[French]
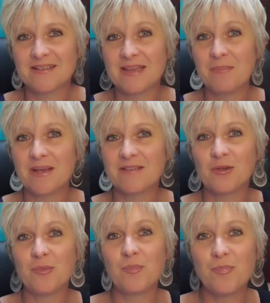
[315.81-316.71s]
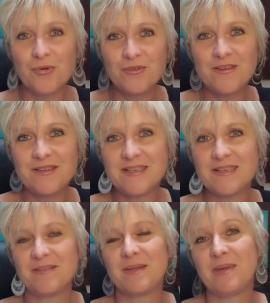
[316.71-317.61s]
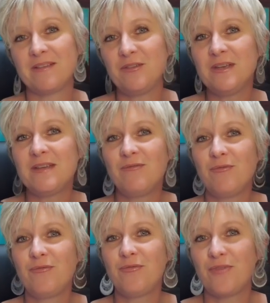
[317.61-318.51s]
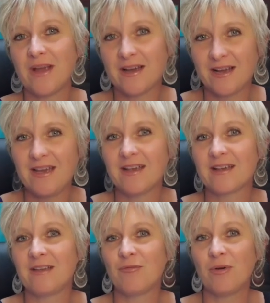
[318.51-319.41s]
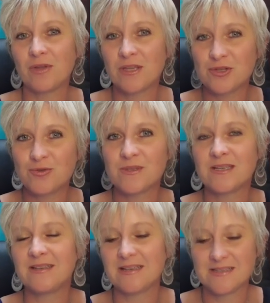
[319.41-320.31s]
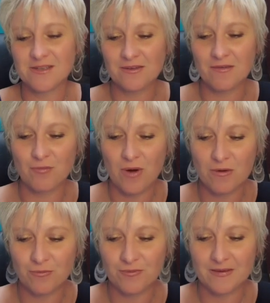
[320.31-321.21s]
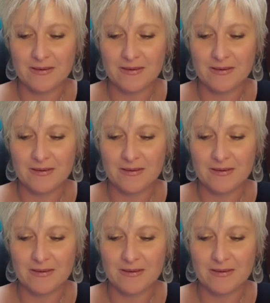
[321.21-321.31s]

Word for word: des personnes positives, des personnes qui vont vous faire rire, qui vont avoir des choses intéressantes à vous raconter.